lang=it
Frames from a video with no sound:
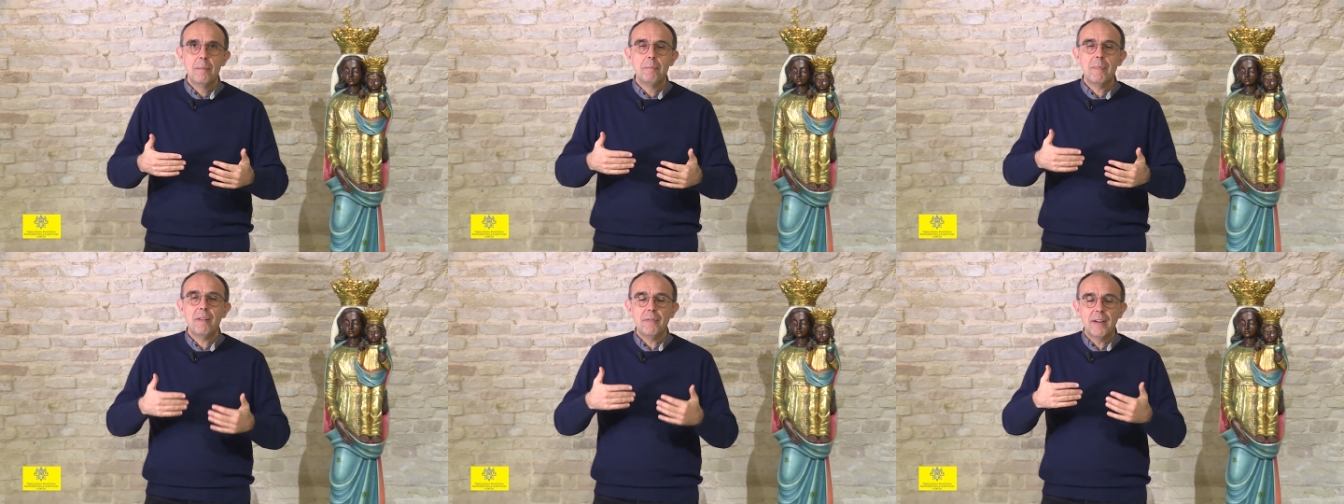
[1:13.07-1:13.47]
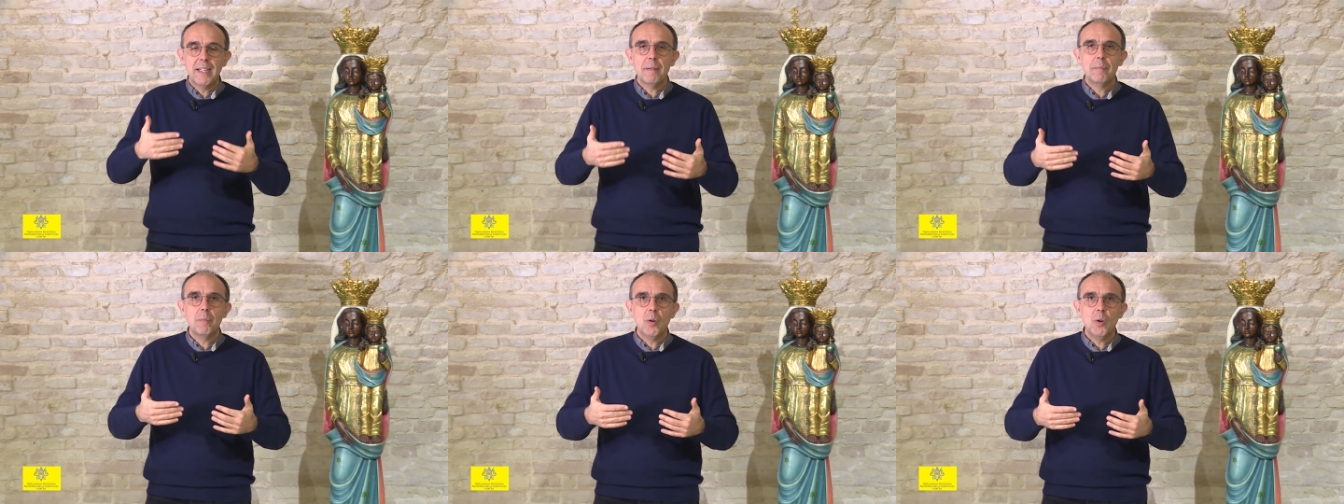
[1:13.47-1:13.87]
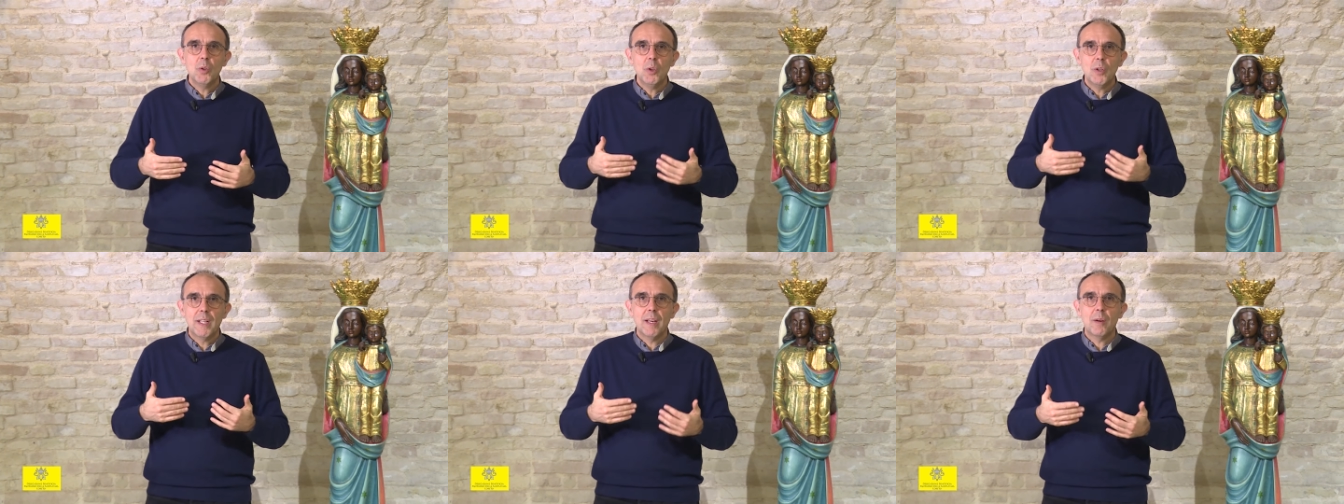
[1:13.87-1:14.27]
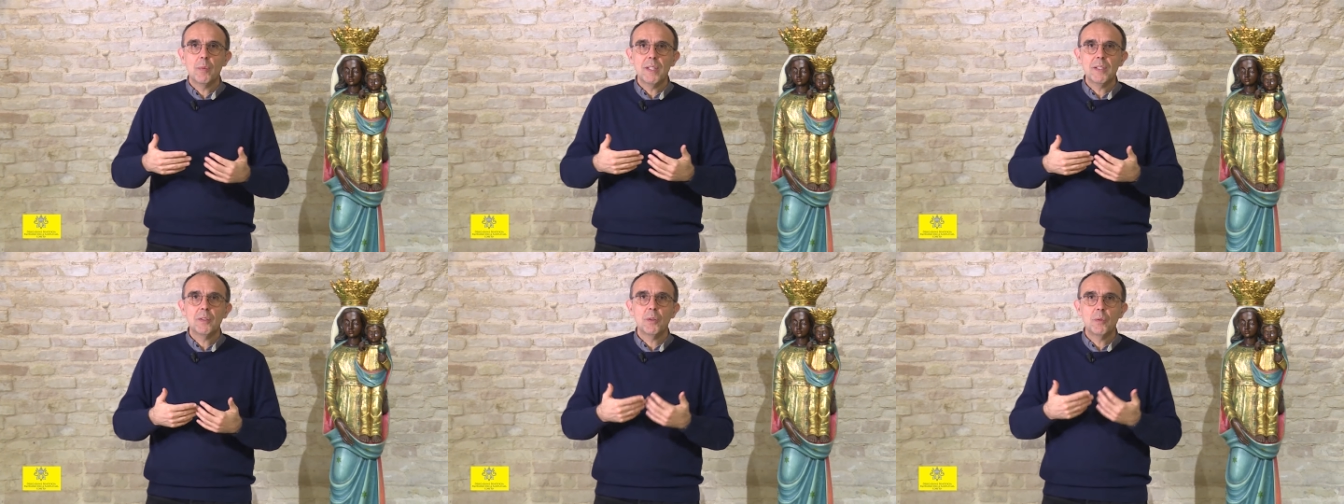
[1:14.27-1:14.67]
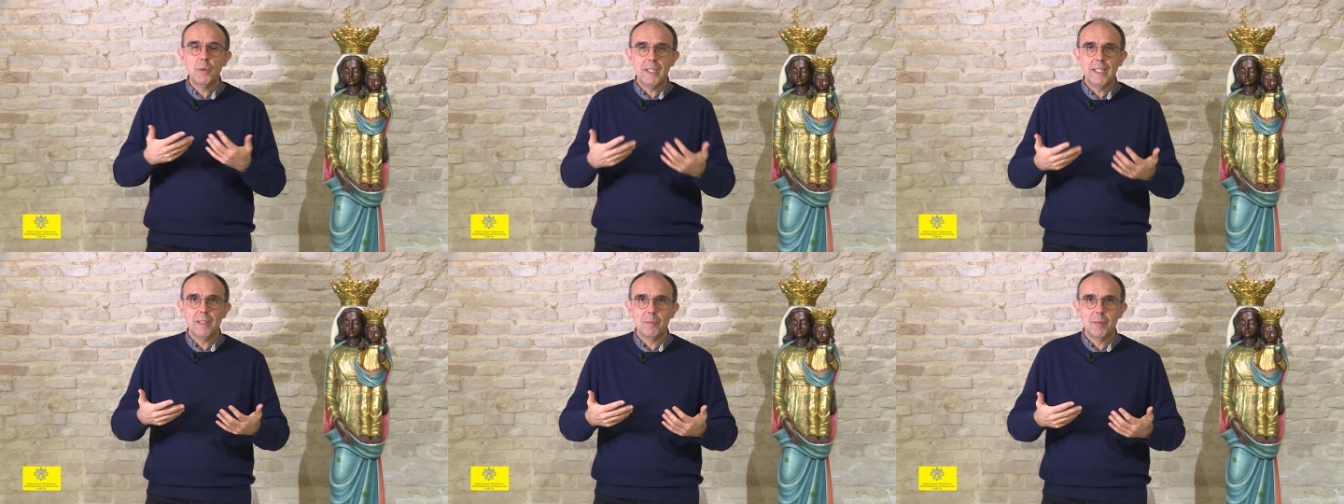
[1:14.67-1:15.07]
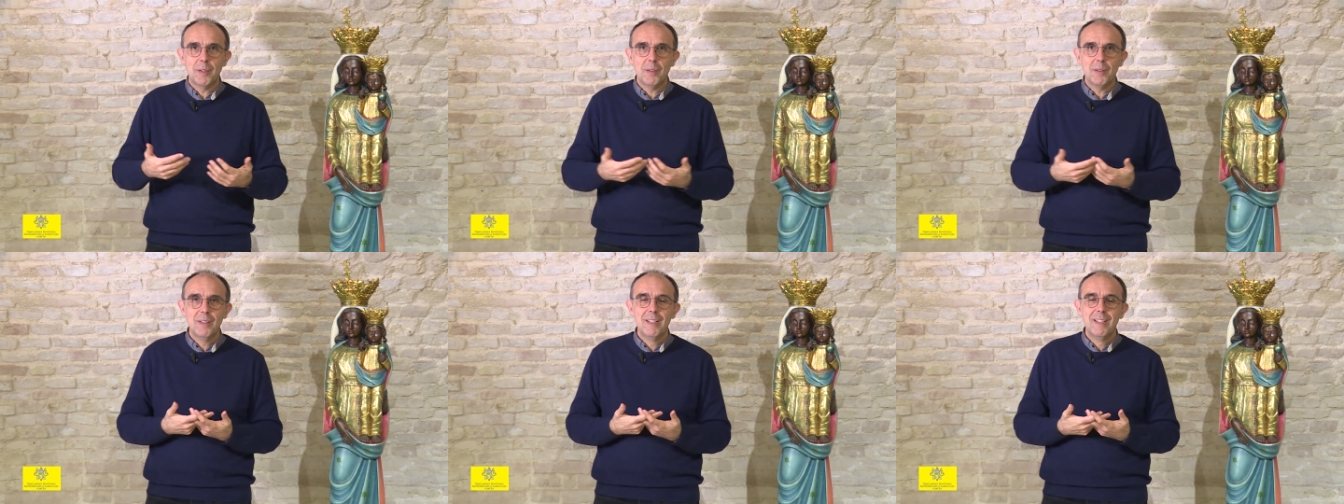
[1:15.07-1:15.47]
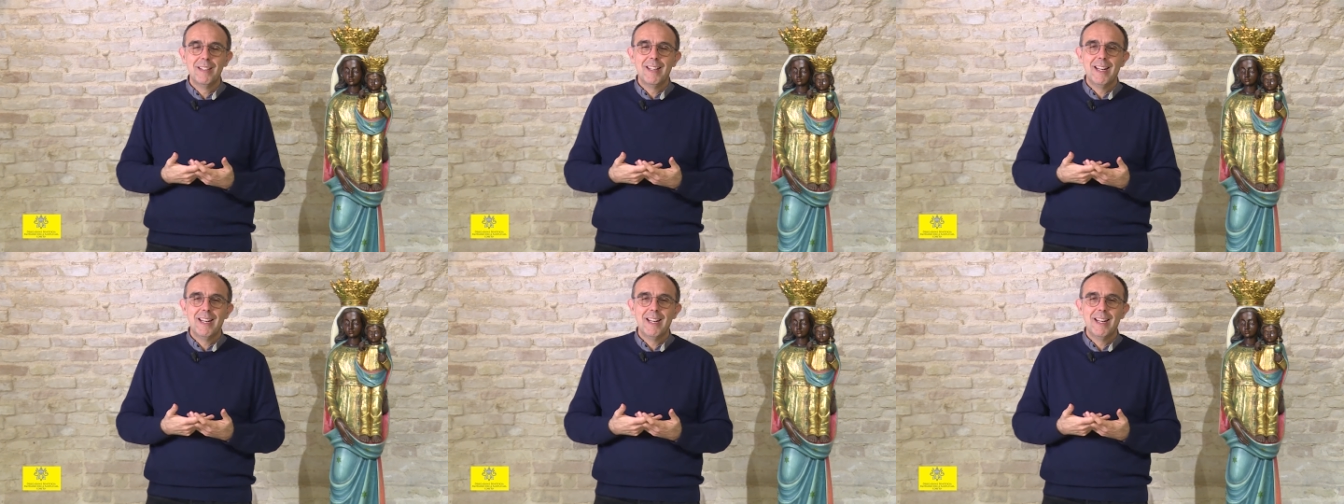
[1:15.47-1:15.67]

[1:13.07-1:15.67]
ma fare in modo che questo equilibrio